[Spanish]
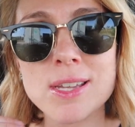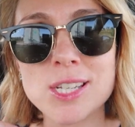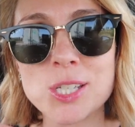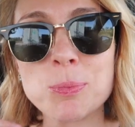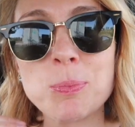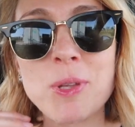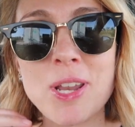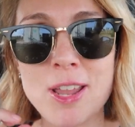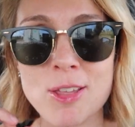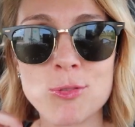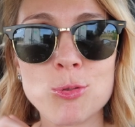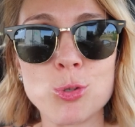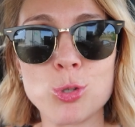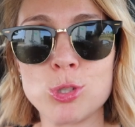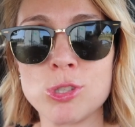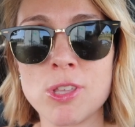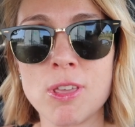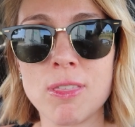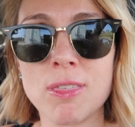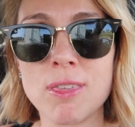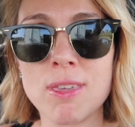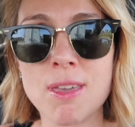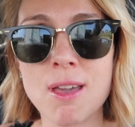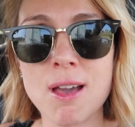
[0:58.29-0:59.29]
Esperando
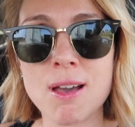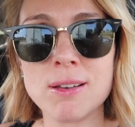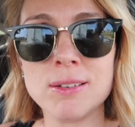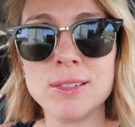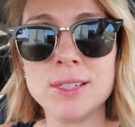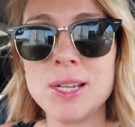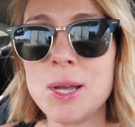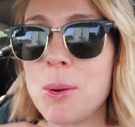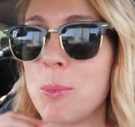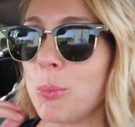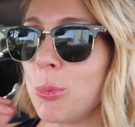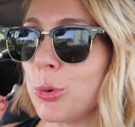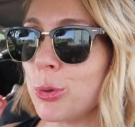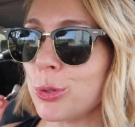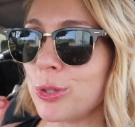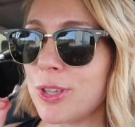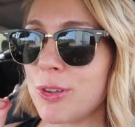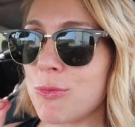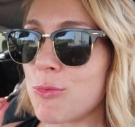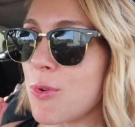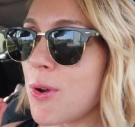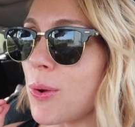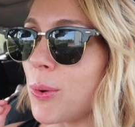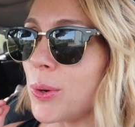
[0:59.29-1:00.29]
este día
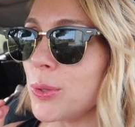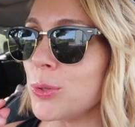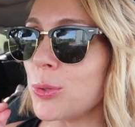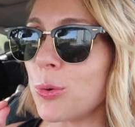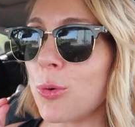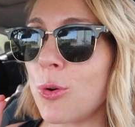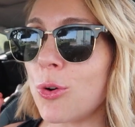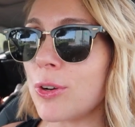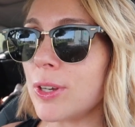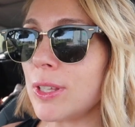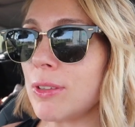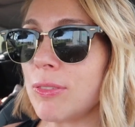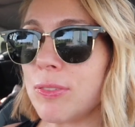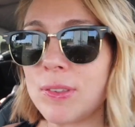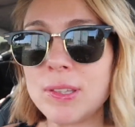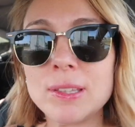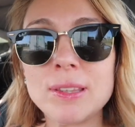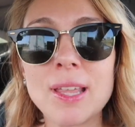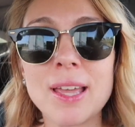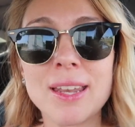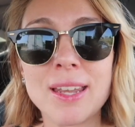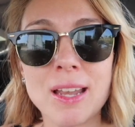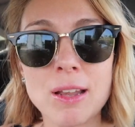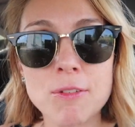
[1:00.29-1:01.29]
Porque fue cuando cogí
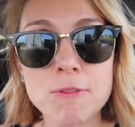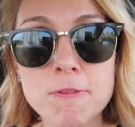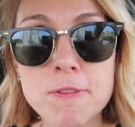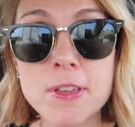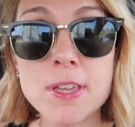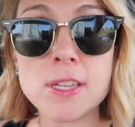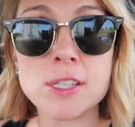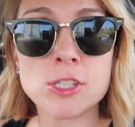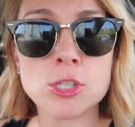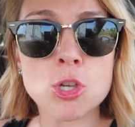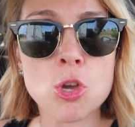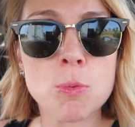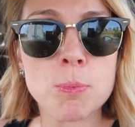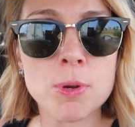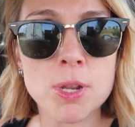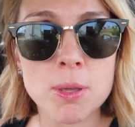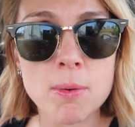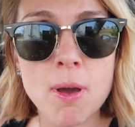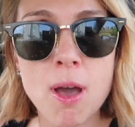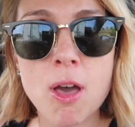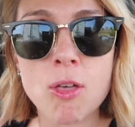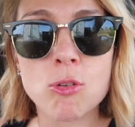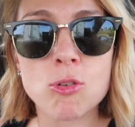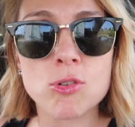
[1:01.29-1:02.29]
cita en el fisio
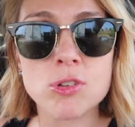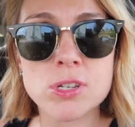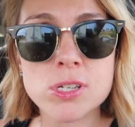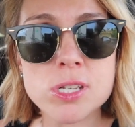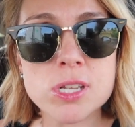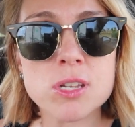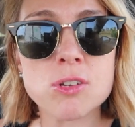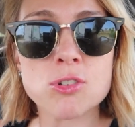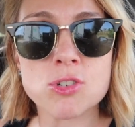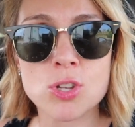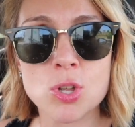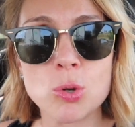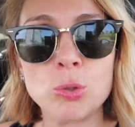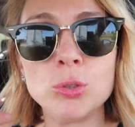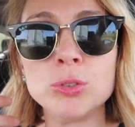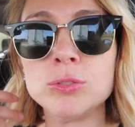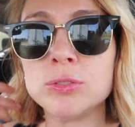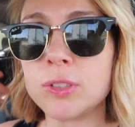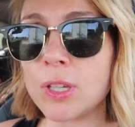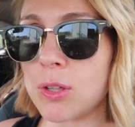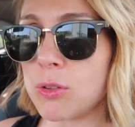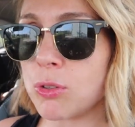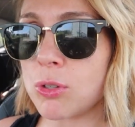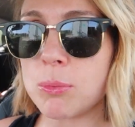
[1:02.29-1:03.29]
privado ese que os he
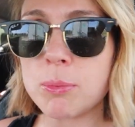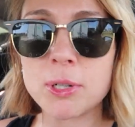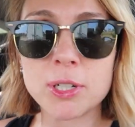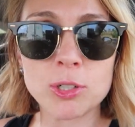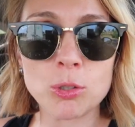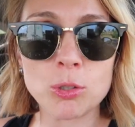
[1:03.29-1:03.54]
contado Que me